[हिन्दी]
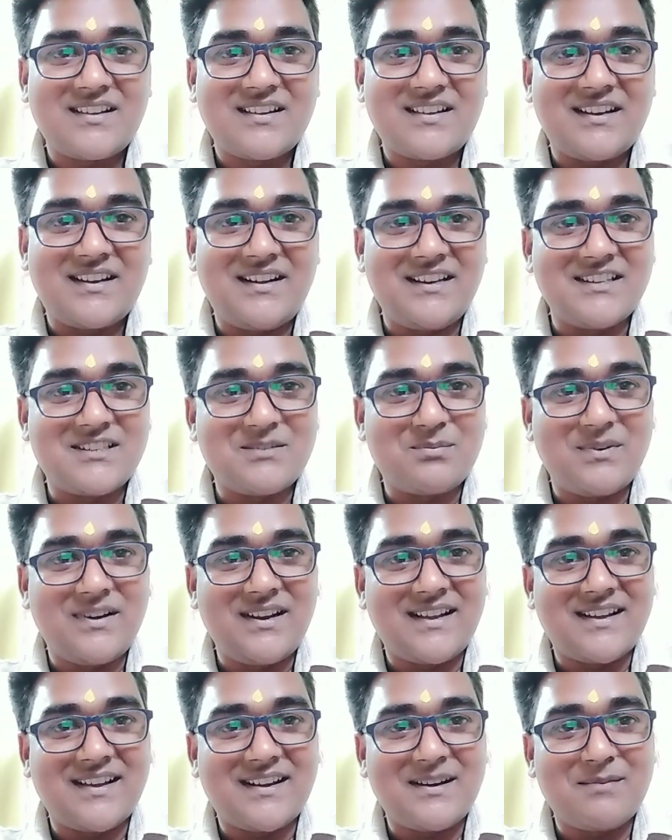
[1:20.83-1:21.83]
कि
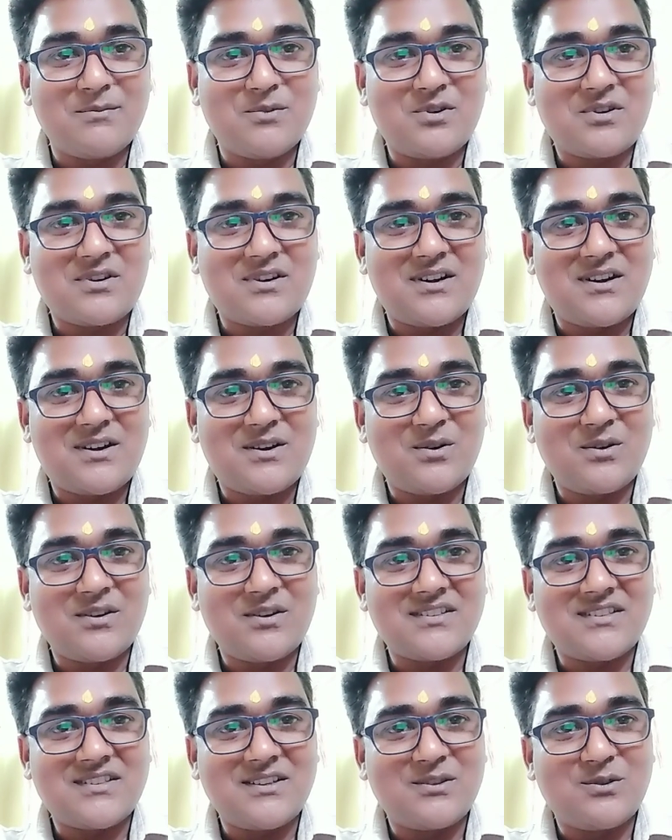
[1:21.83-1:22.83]
डिस्प्ले का रिमोट कंट्रोल
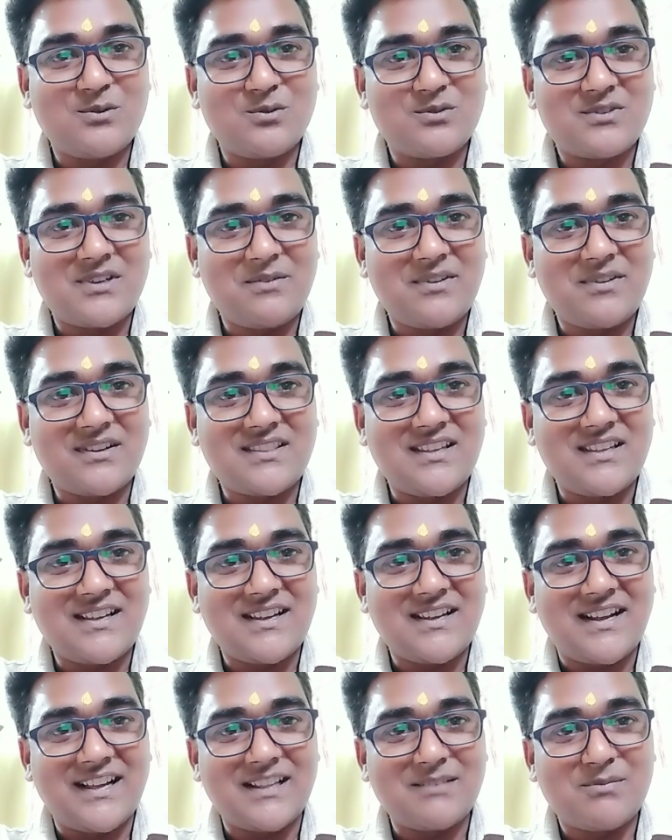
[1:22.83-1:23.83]
किसी दूसरे व्यक्ति के
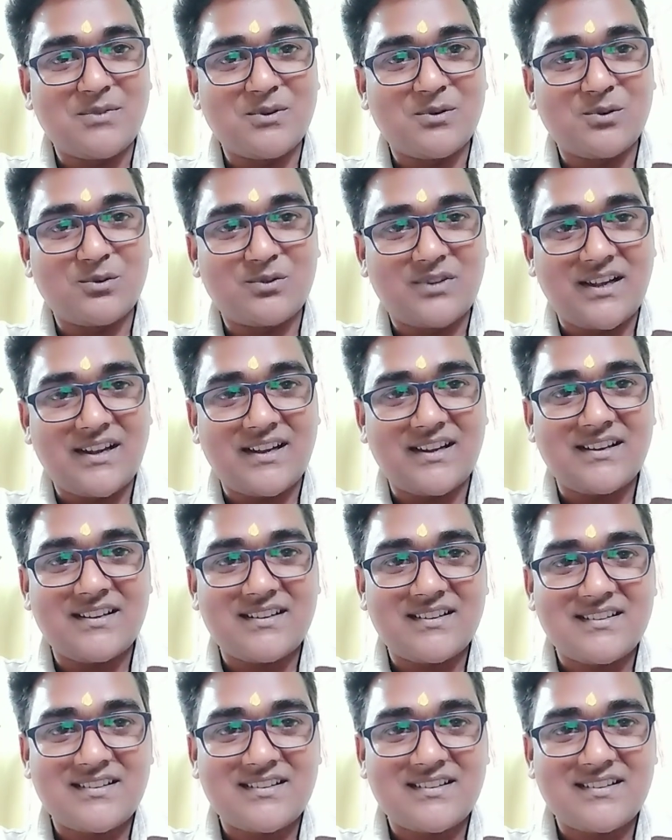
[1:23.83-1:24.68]
हाथ में होता है